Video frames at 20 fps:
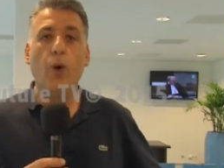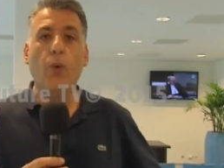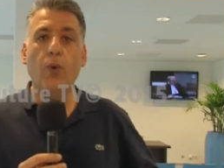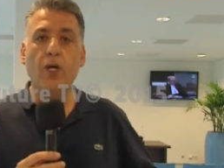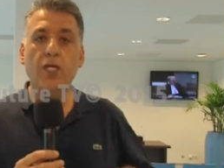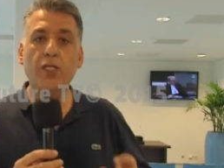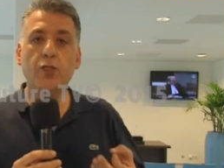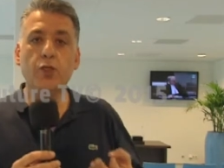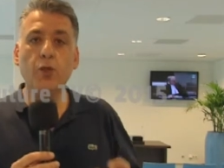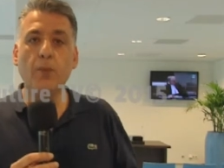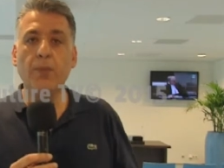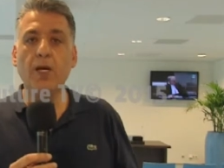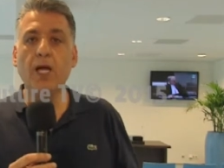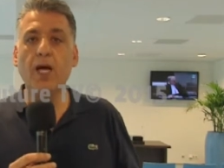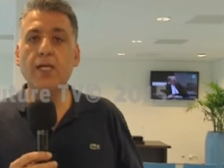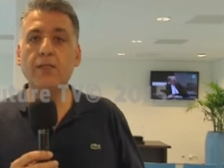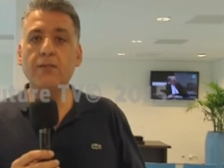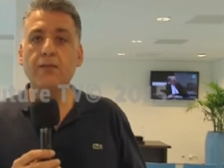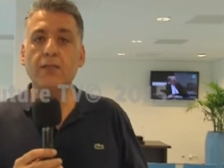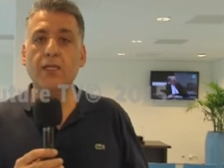
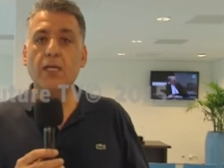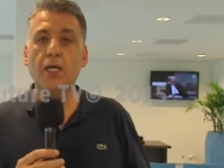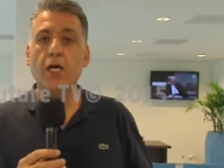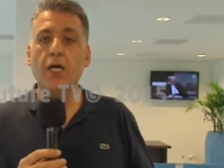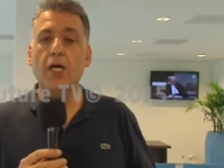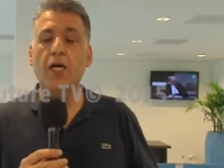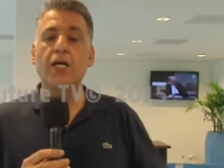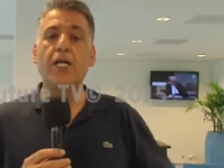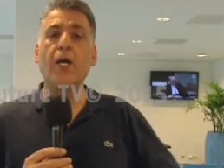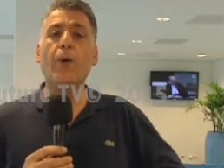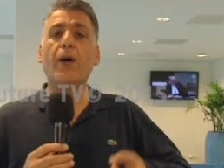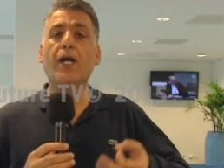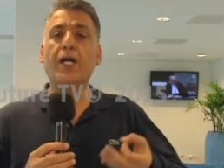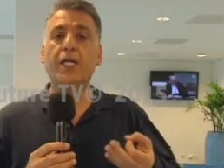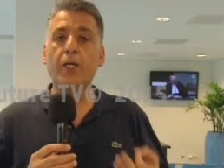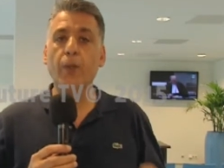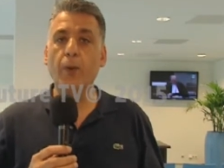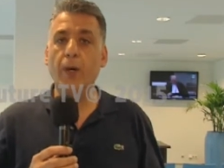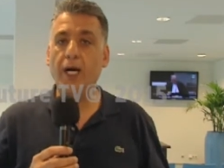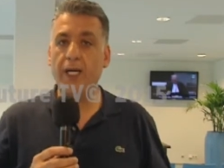وللجملات روى
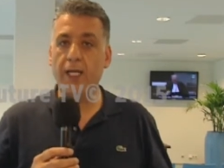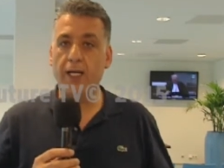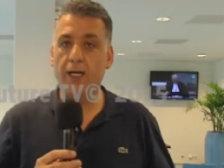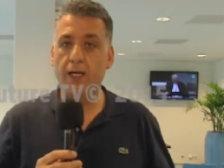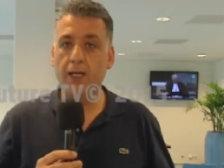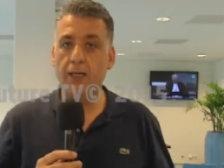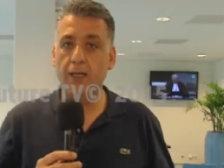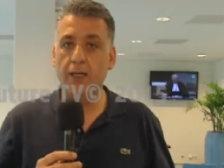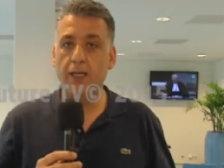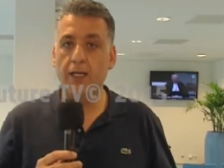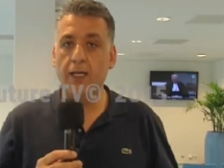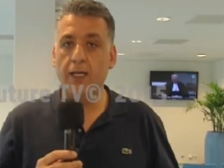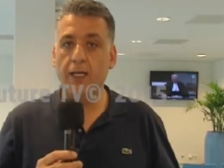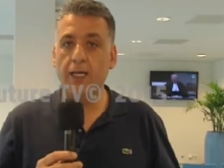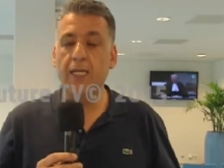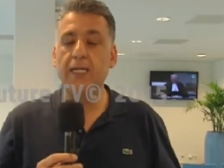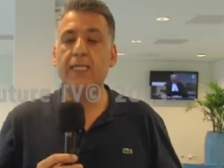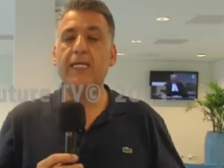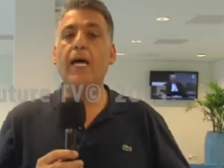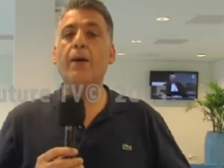الرواية
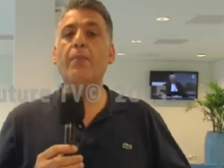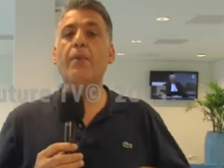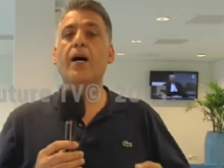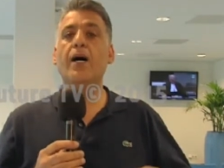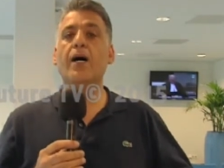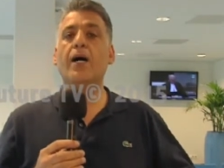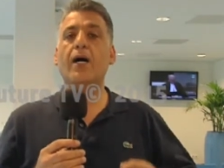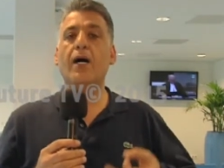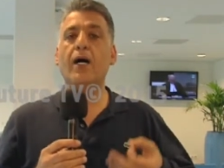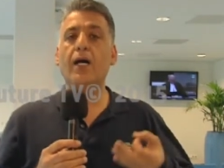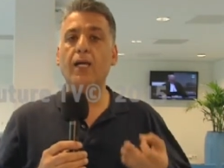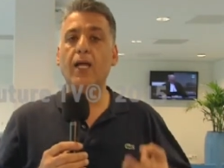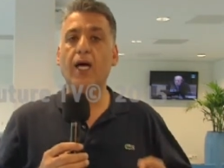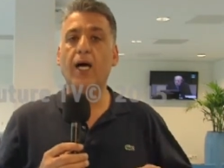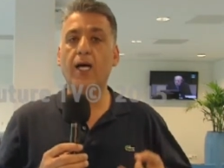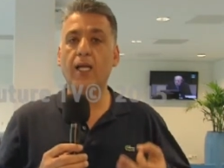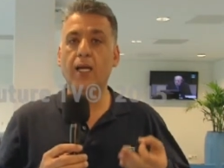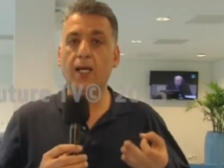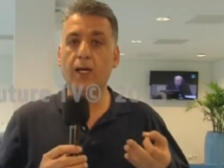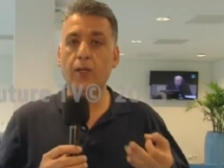كما
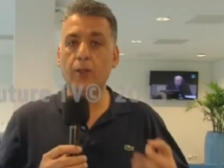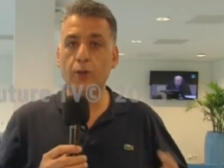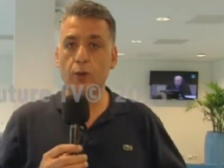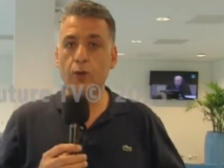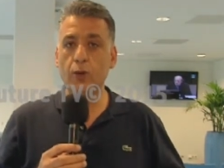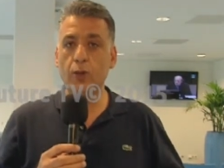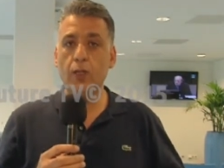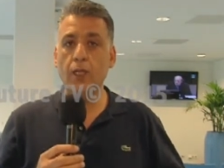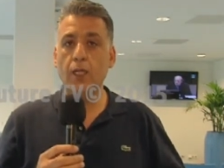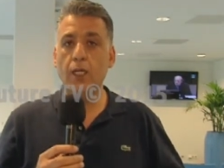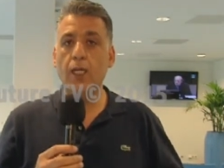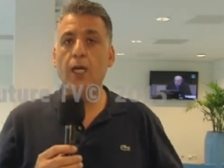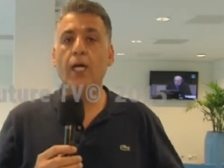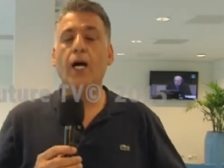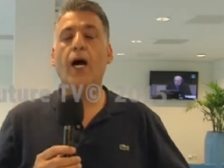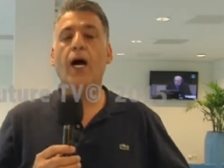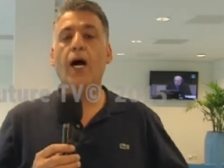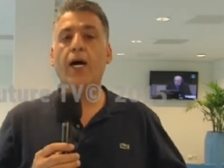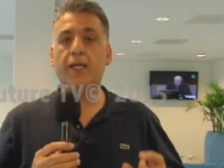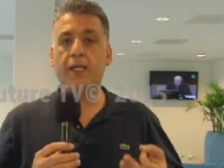قالها له
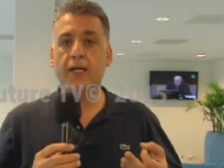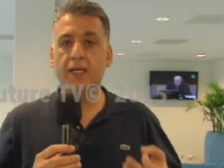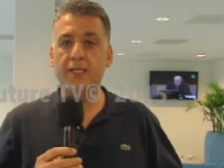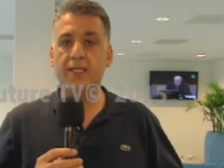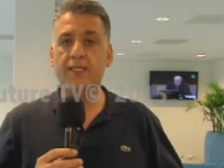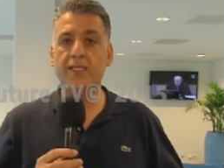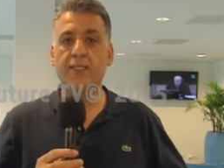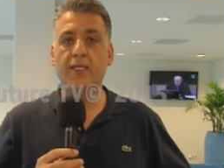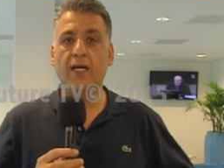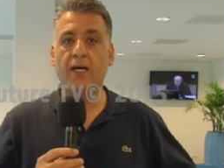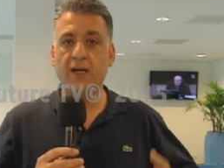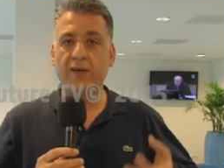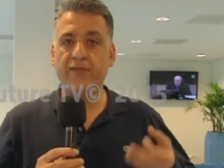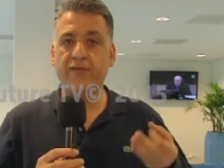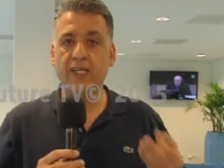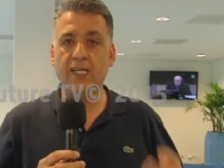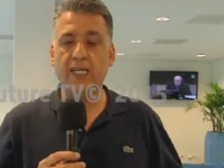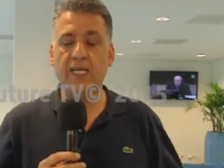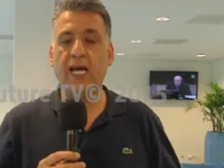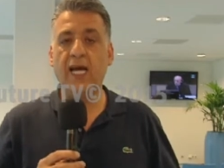الرئيس
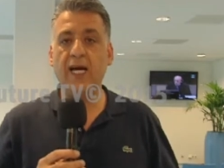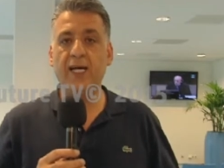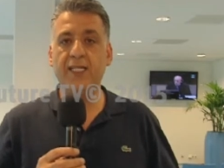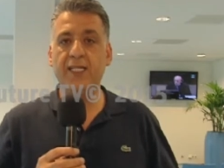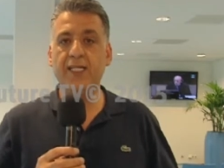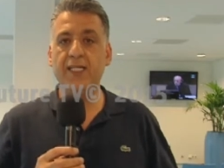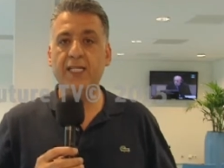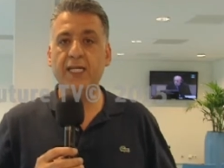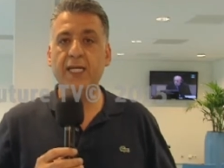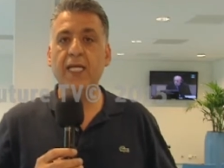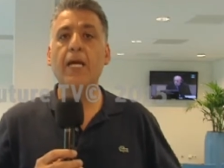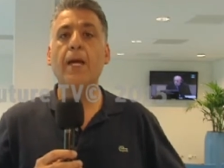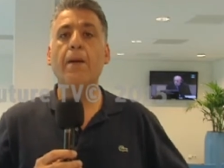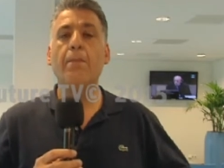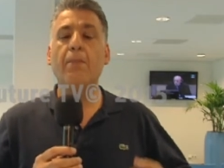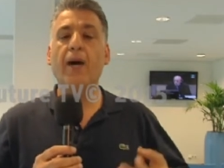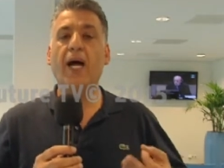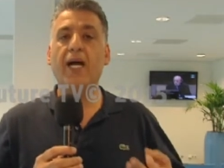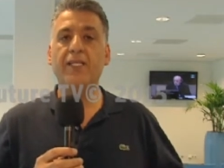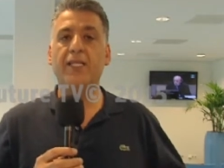رفيق الحريري
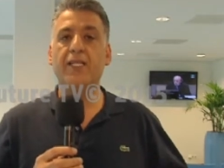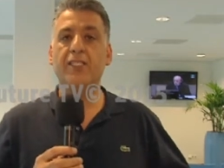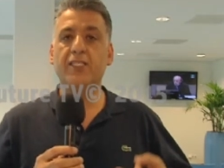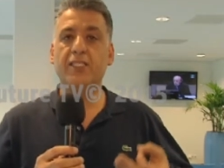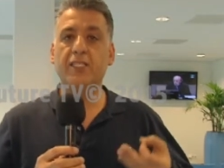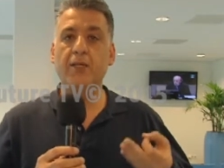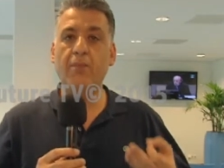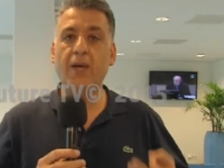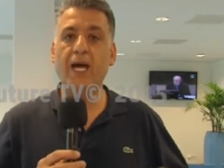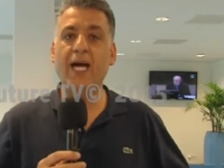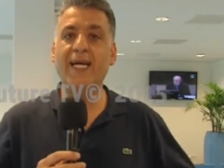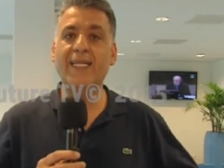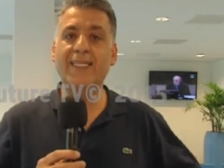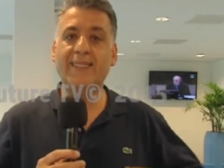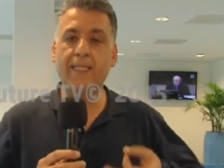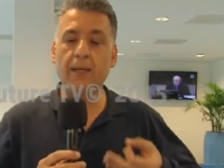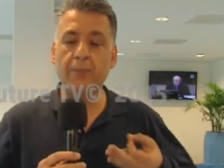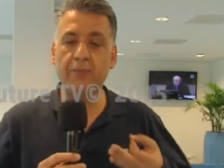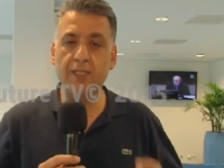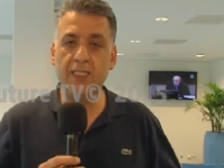بعد اجتماع
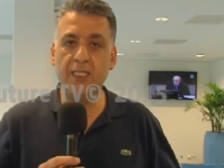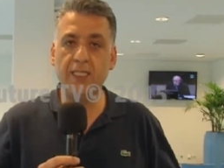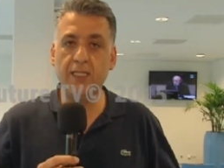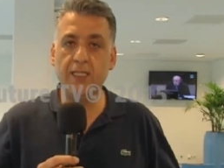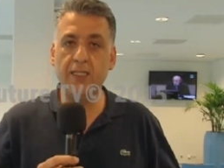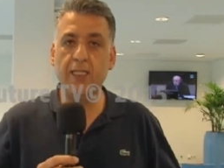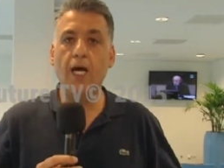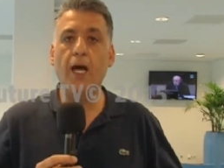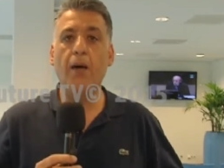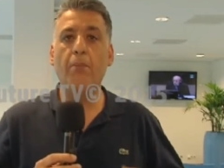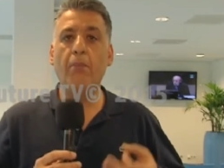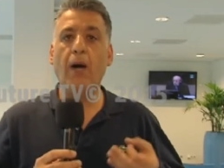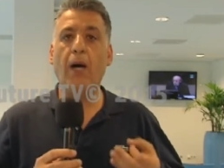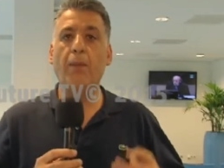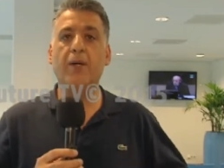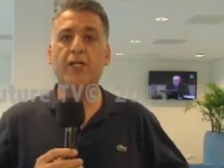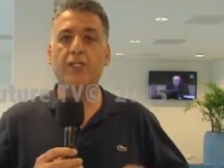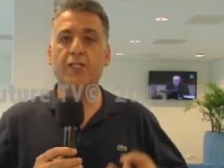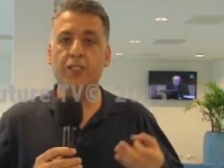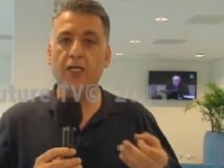التمديد مع
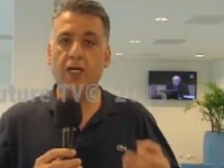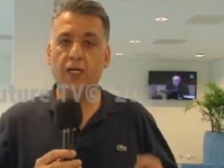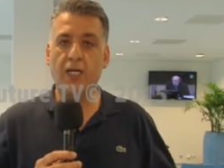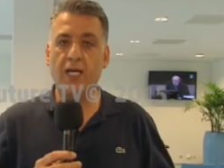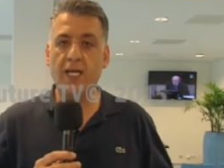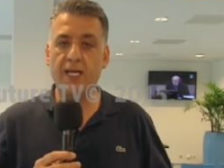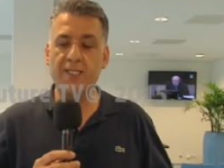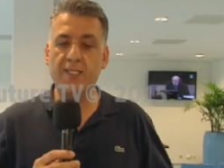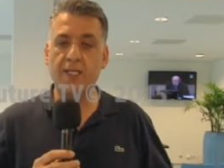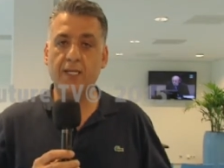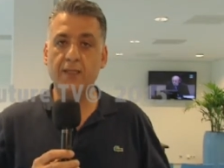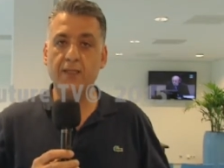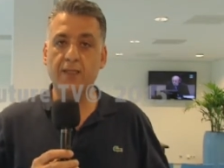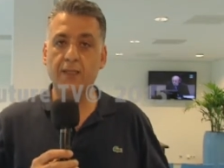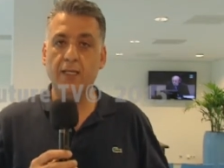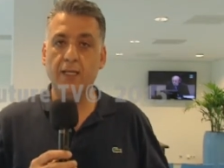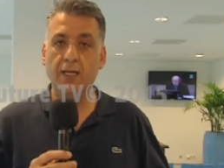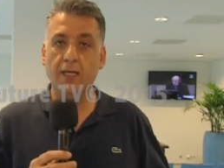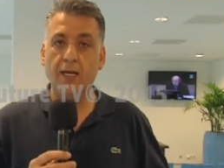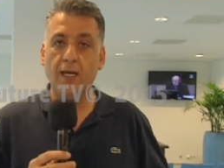بشار الأسد
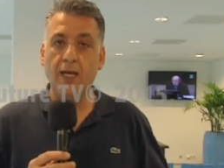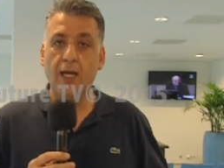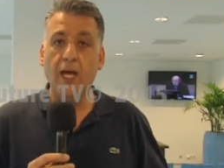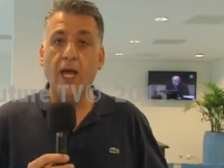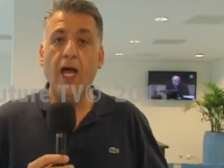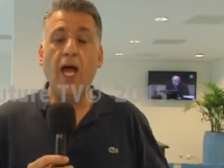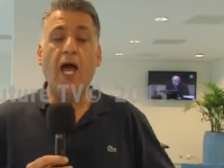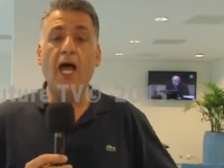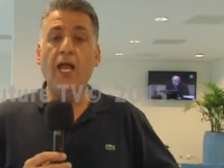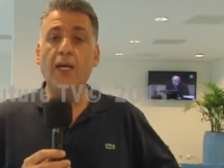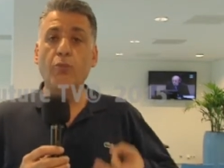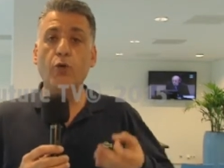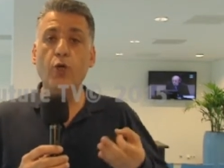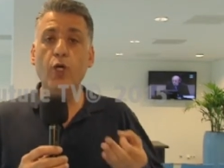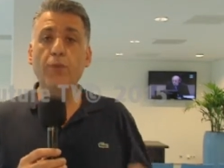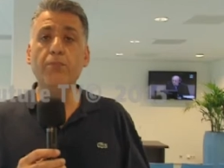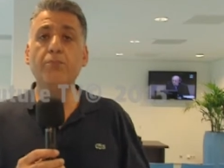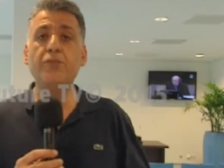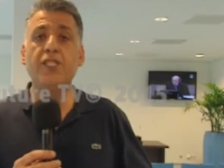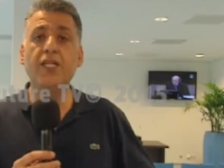
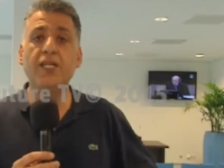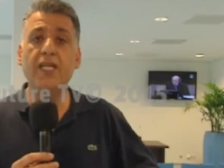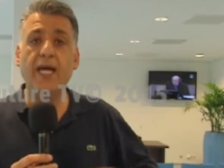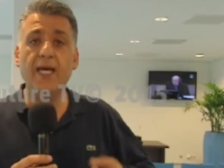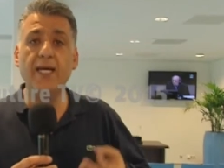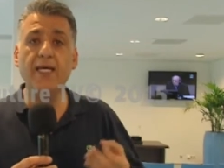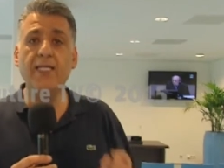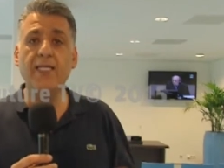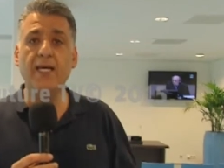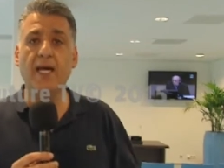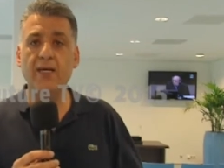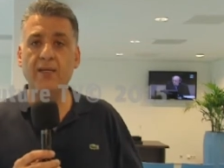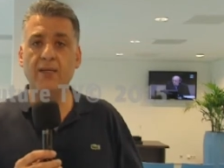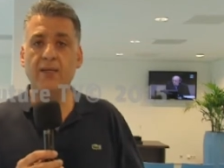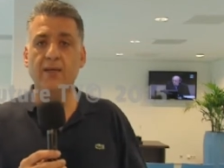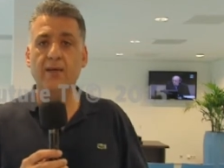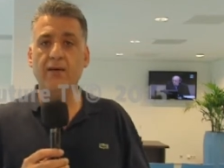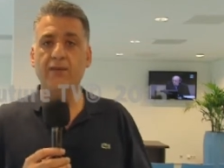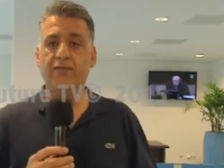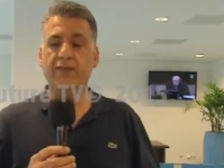المهم جنائيا
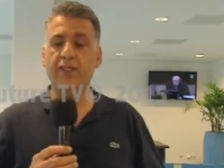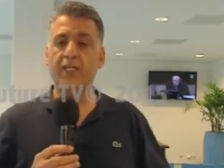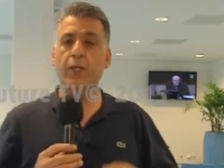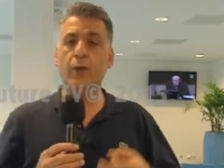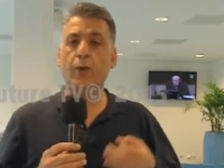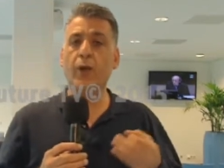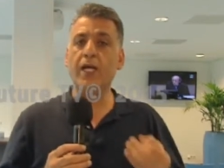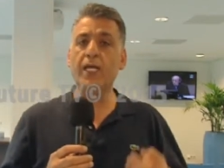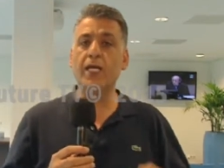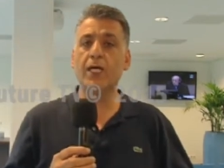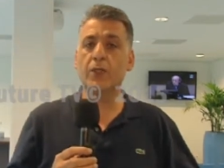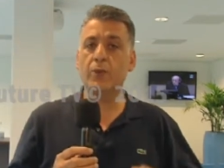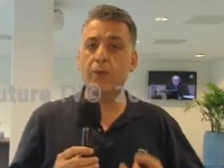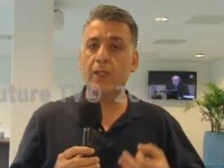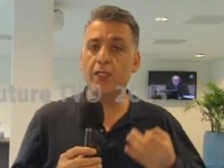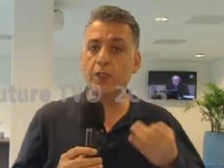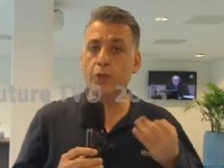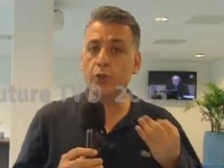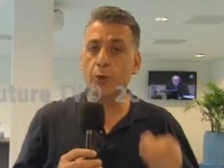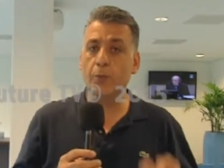في رواية
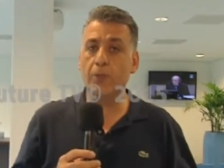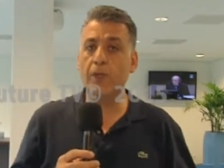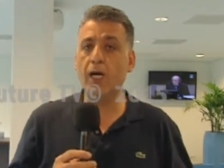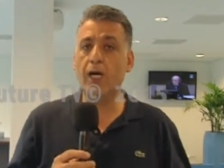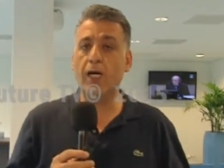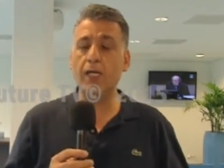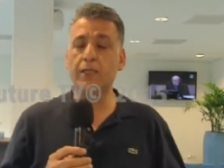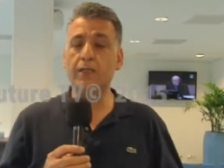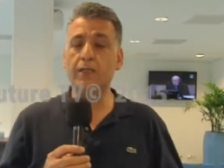وليد